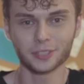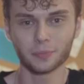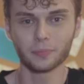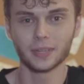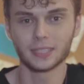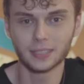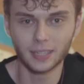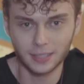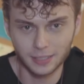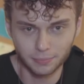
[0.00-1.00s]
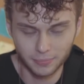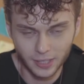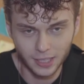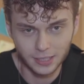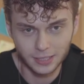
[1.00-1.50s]
önce bir metin yazdım.
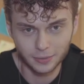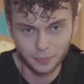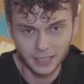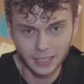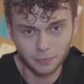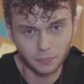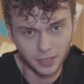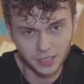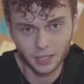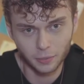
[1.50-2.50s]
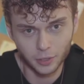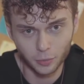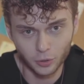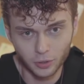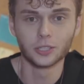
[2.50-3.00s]
Fakat pek de beceremedim
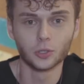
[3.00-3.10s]
onu.